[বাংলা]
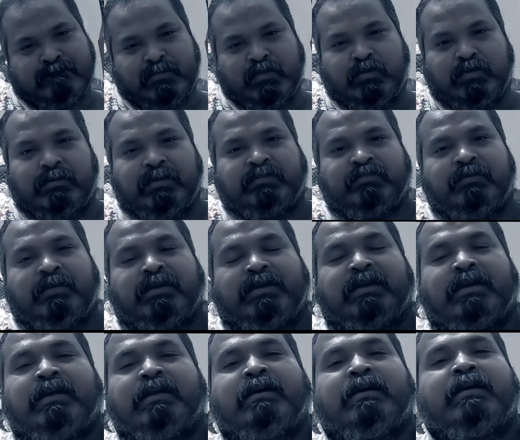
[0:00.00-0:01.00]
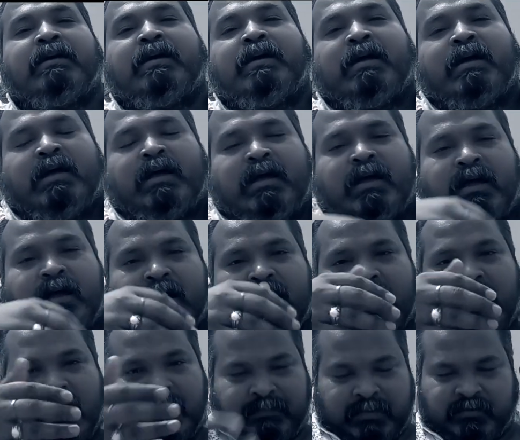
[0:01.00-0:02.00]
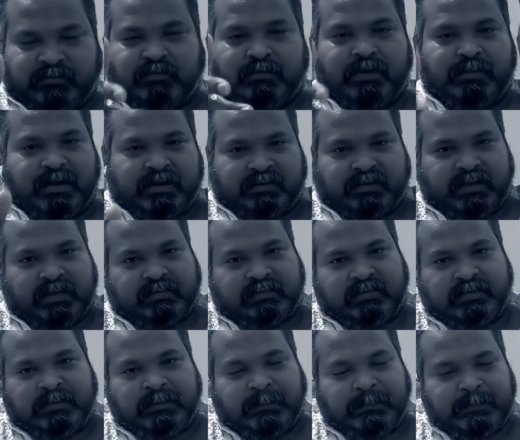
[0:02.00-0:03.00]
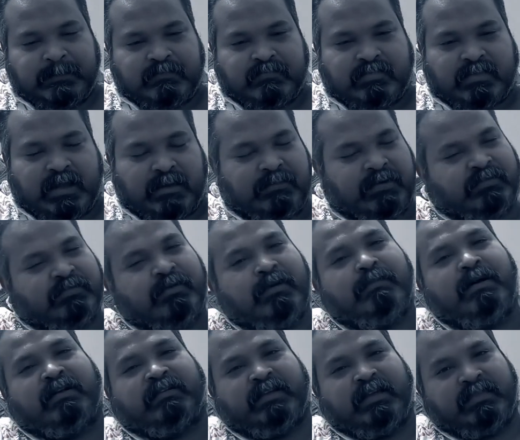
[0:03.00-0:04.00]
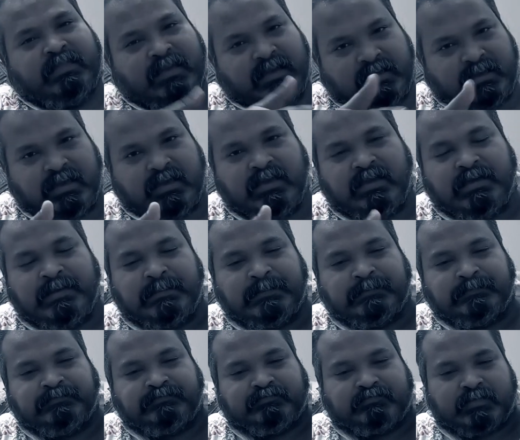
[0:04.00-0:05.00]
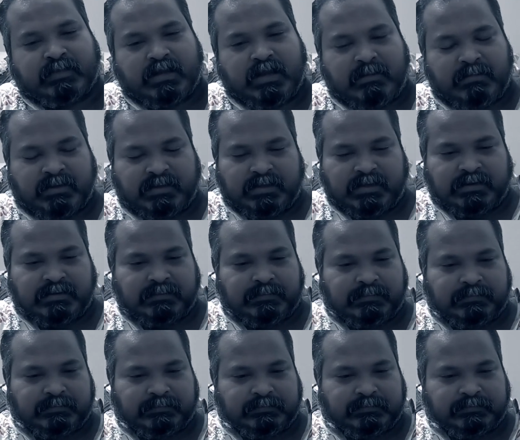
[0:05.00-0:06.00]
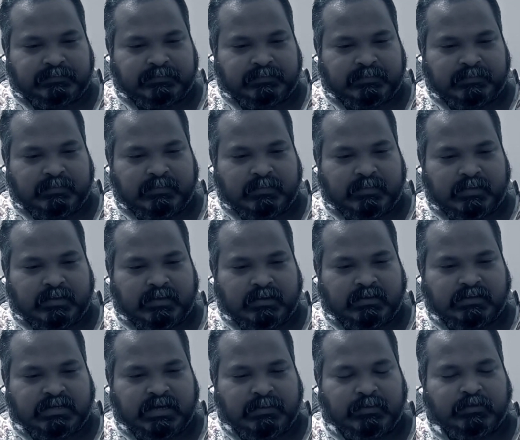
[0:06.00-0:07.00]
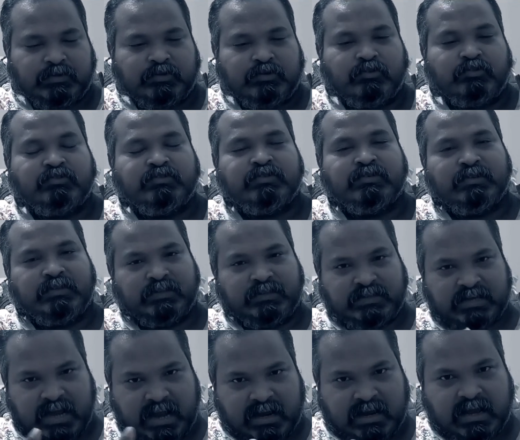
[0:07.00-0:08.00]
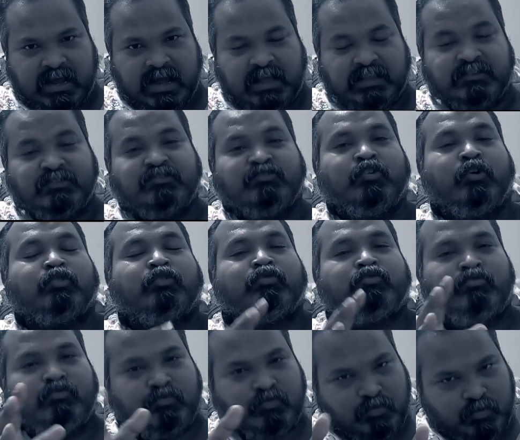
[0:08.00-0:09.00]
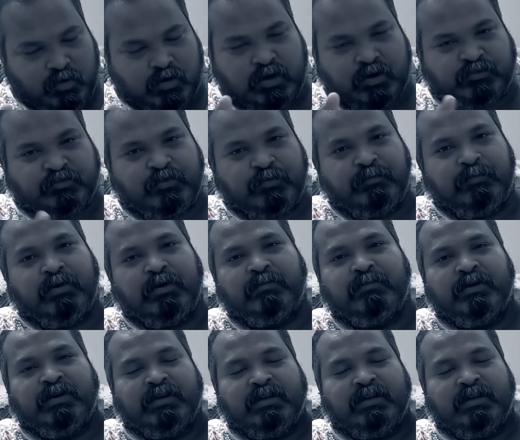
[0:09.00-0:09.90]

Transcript: ধন্যবাদ সবাইকে আমরা সবাই বাসায় আছি আমরা সবাই বাসায় থেকেই আমাদের যাবতীয় যা কাজ যতটুকু করা সম্ভব